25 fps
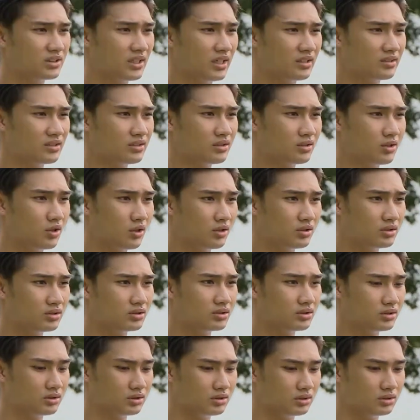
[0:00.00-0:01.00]
Sáng giờ
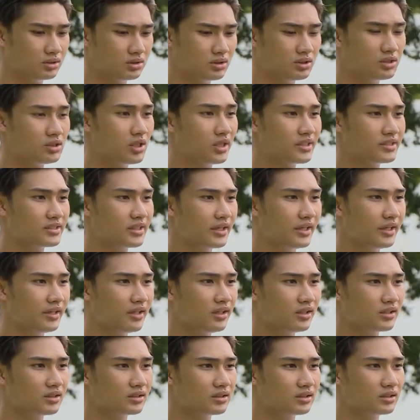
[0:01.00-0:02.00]
con chưa ăn gì hết
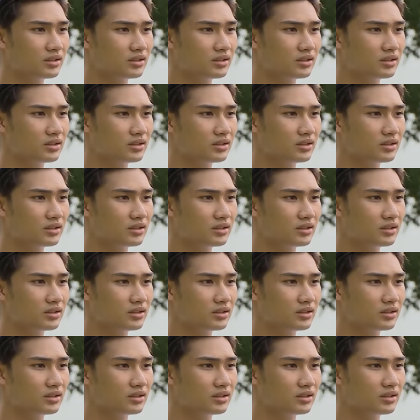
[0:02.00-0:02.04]
á.